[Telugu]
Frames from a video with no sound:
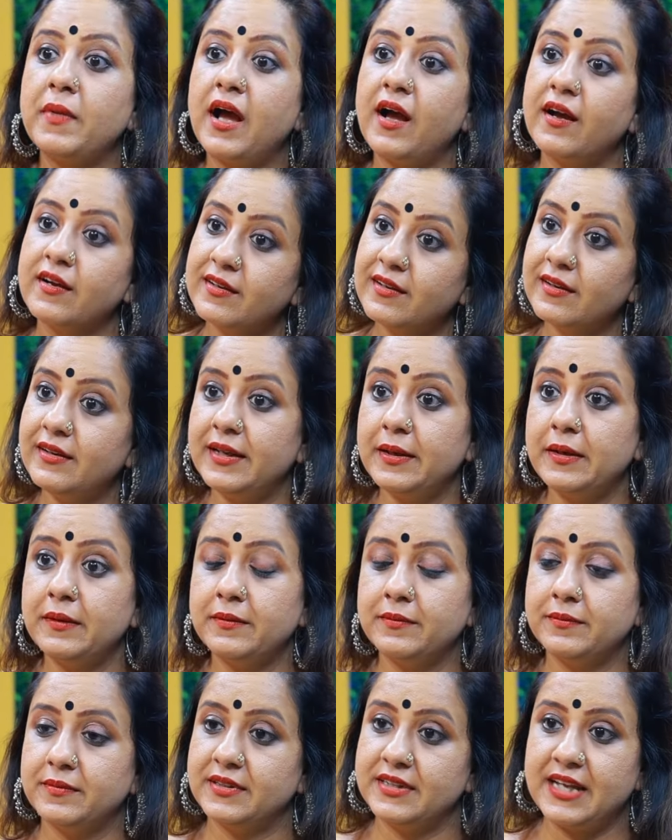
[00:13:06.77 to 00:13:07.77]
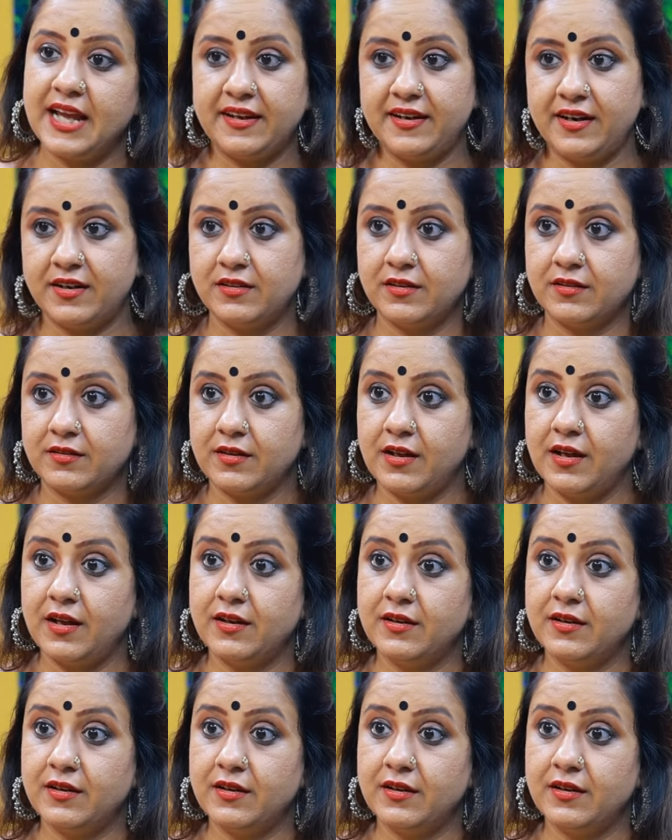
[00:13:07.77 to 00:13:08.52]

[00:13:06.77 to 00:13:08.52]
మా అంకులే డైరెక్టర్